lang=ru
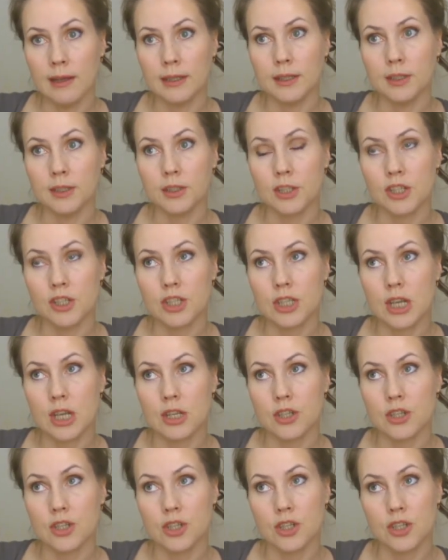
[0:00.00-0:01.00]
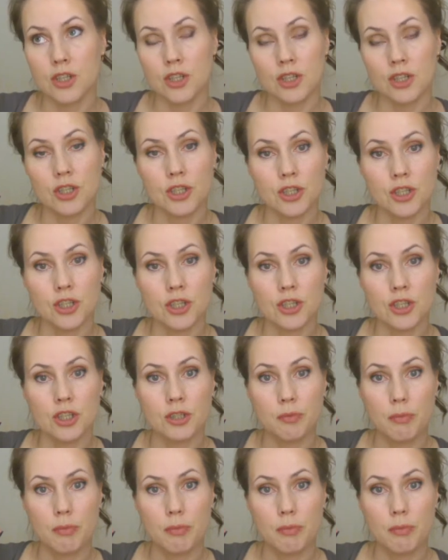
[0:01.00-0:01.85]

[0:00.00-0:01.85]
где-то часа через 4-5 через